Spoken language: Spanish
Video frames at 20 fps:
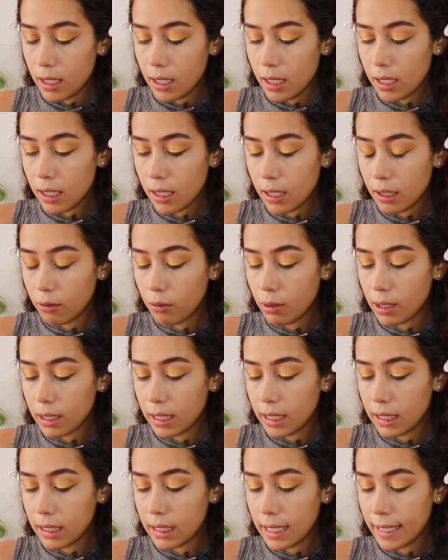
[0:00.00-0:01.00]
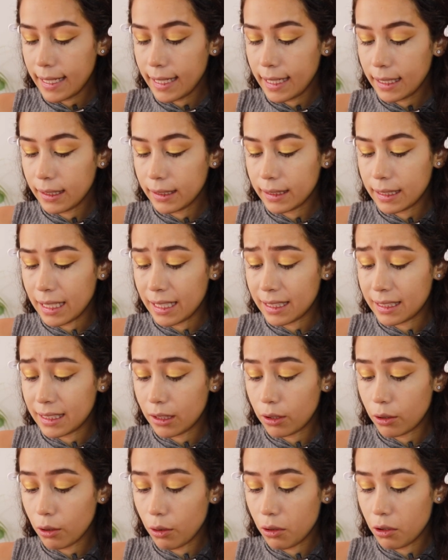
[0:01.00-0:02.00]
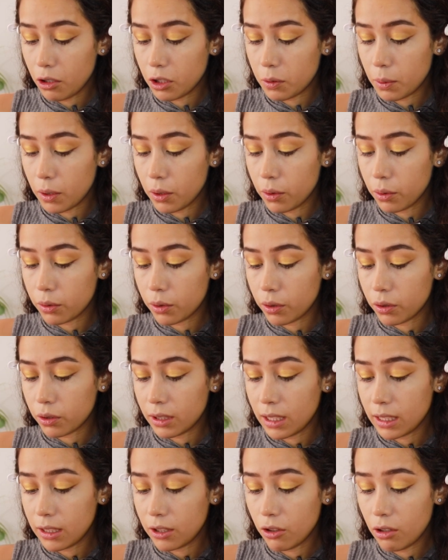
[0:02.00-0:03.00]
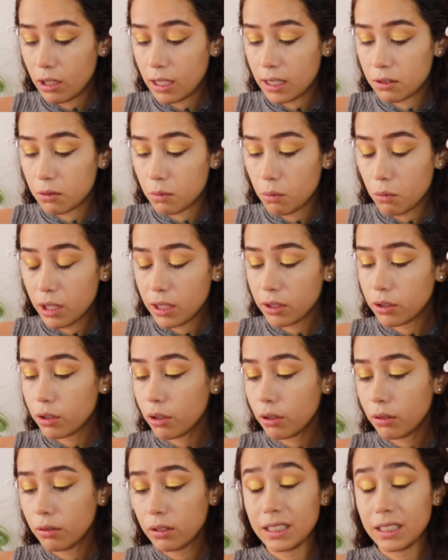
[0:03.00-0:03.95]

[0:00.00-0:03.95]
y recuerden que casi todos los productos que yo les muestro